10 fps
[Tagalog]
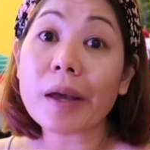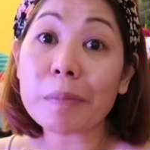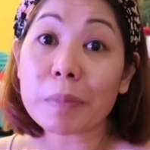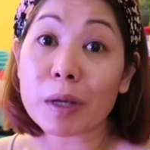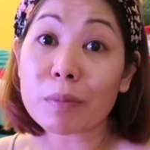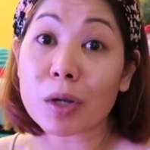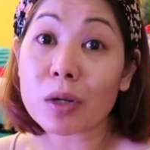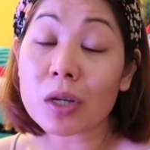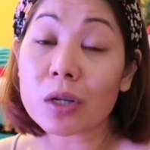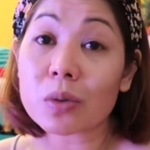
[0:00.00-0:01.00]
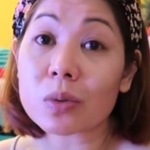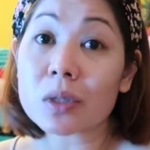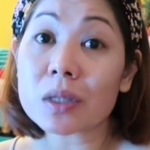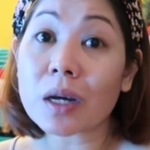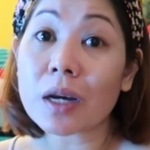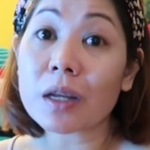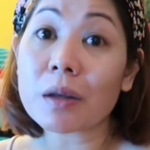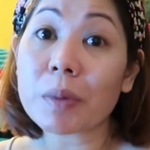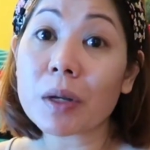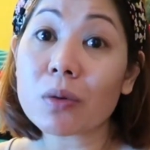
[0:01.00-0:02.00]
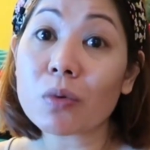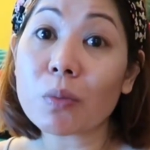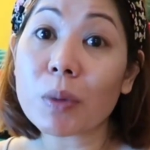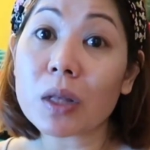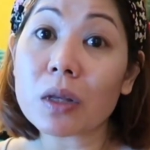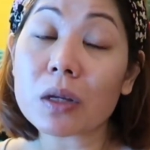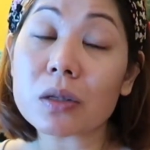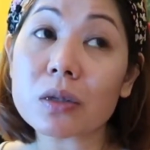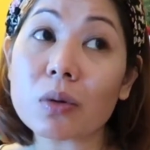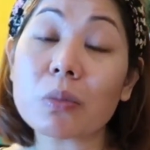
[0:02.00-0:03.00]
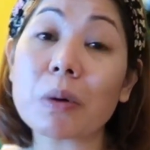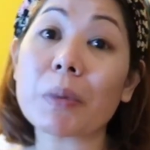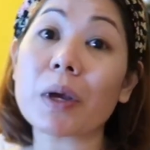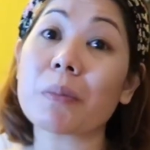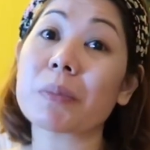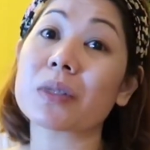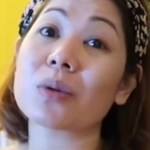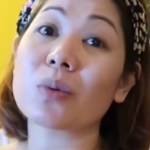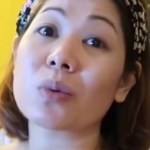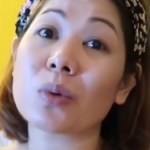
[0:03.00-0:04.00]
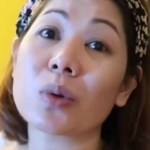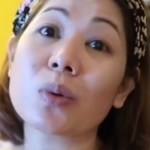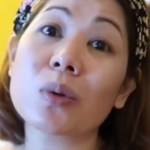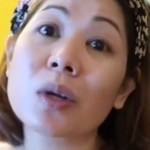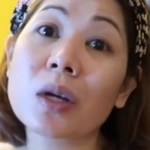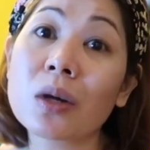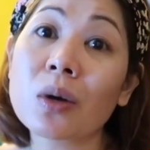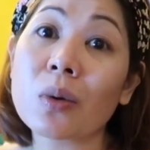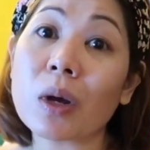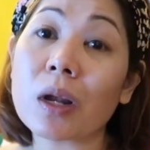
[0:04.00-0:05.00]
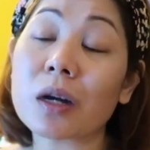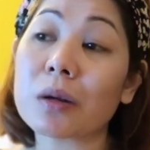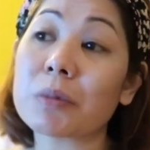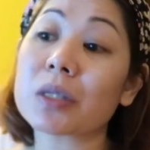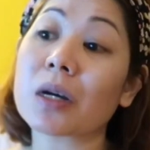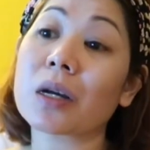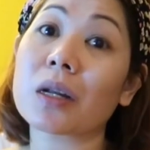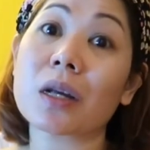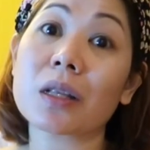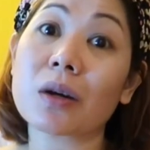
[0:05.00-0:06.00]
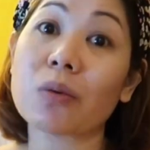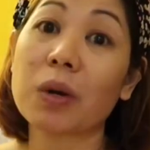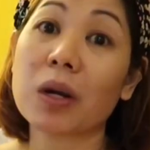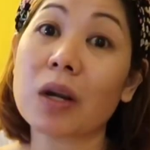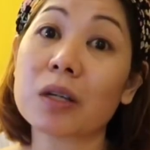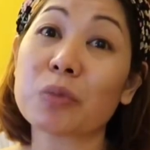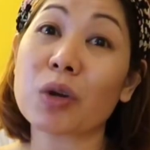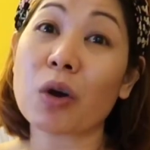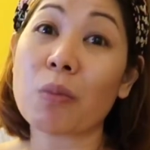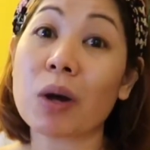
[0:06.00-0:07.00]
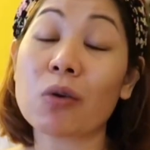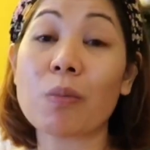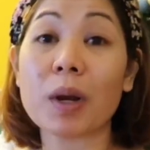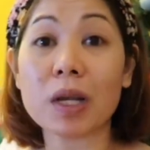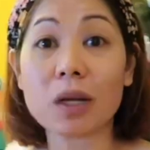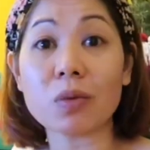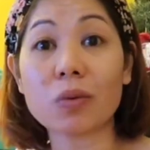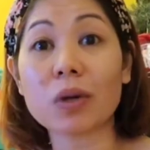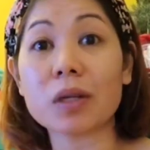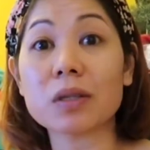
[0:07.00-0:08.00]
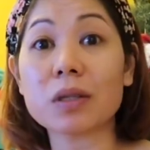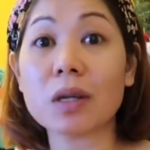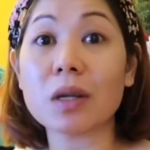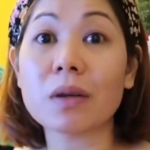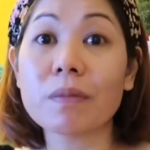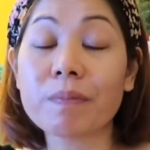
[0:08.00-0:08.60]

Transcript: 9pm na dito, si Saki hindi pa din dumating. Siguro mamaya pa siguro yun. Okay naman sa akin. At ako mag-relax muna ako bago kumaligo kasi